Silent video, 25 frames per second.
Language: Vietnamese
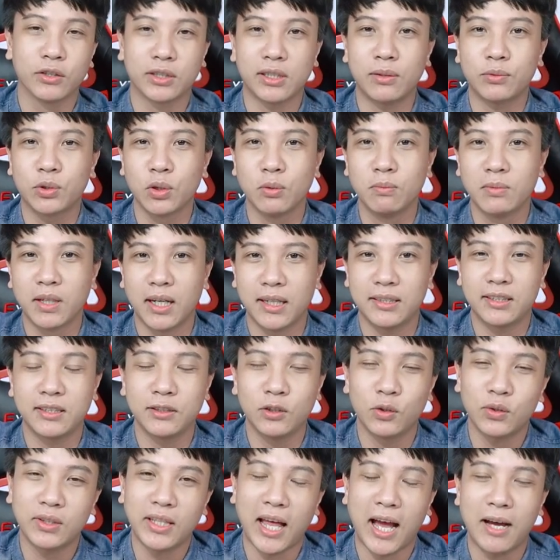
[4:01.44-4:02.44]
của Samsung Galaxy
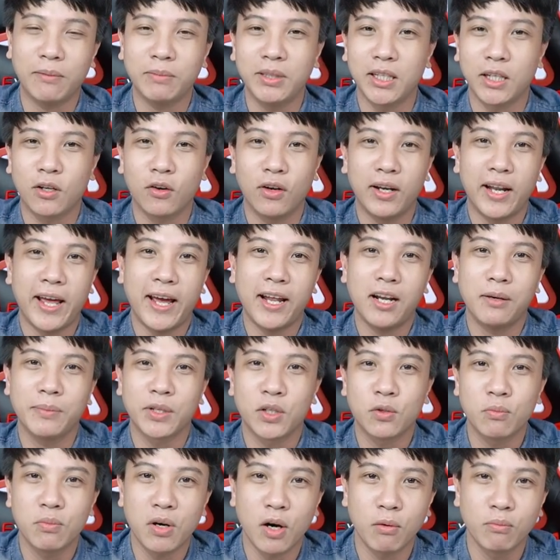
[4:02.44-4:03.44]
Note 8 thì có lẽ là mình
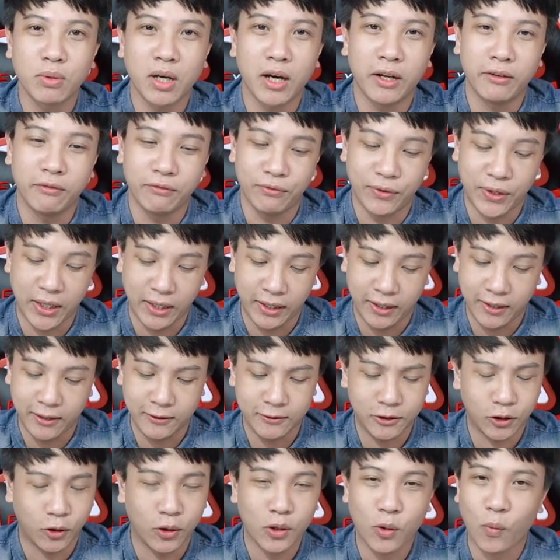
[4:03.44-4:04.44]
cũng không cần phải ờ,
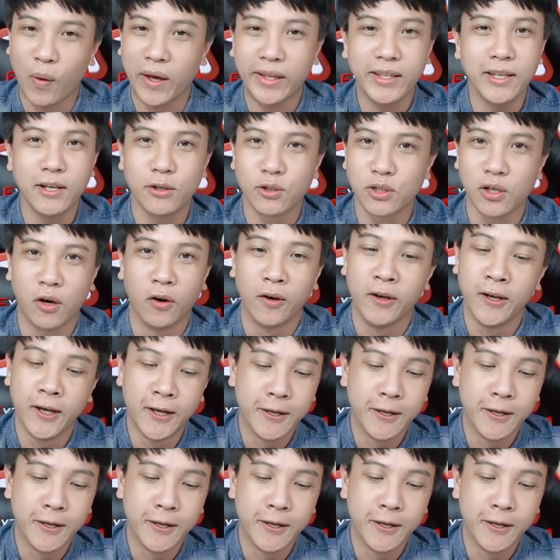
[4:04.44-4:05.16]
nói quá nhiều rồi